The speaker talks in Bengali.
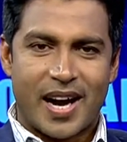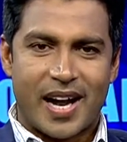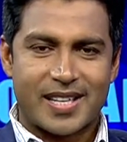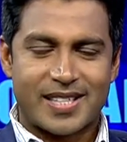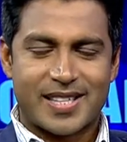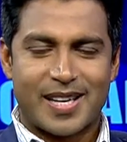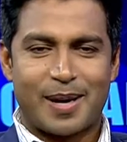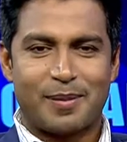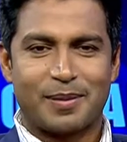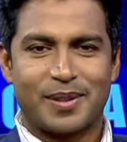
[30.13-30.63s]

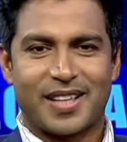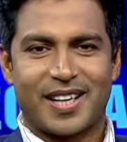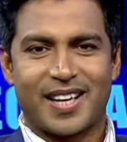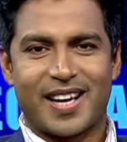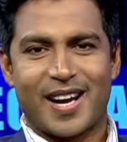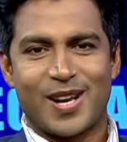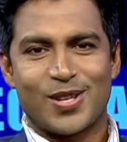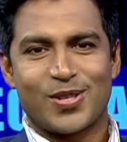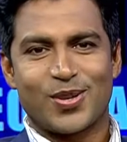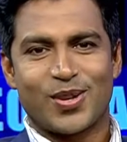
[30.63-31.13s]
আজকে আমাদের এই
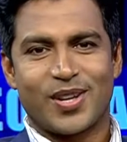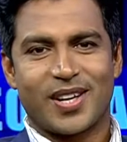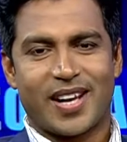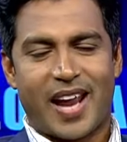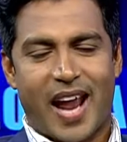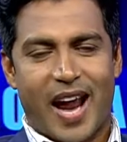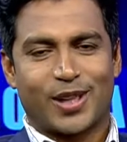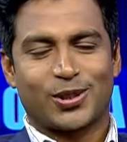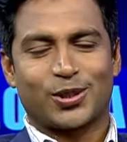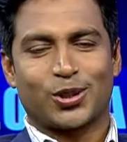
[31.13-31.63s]
আয়োজনের
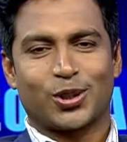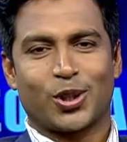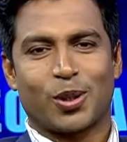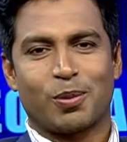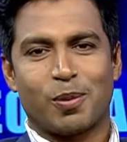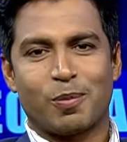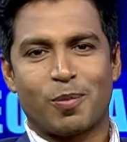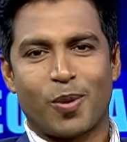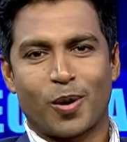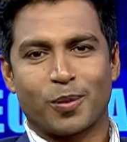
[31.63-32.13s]
একশোতম
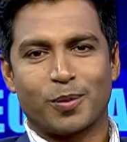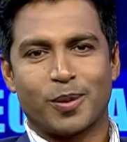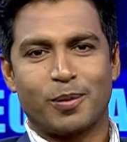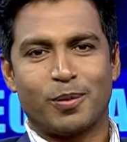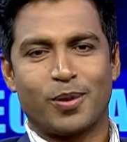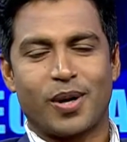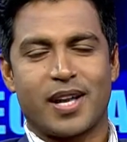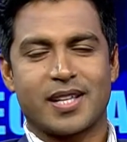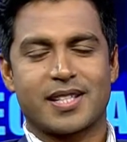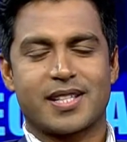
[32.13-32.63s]
পর্ব
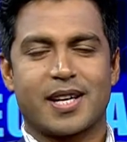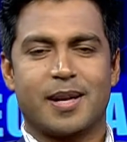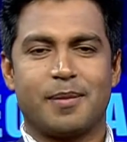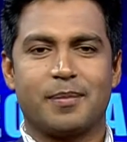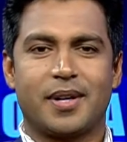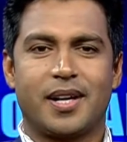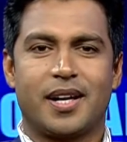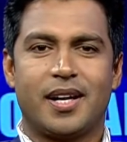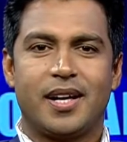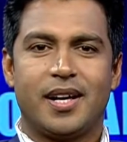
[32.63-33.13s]
এবং আজকে
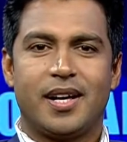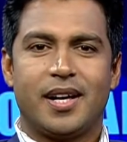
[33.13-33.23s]
আমরা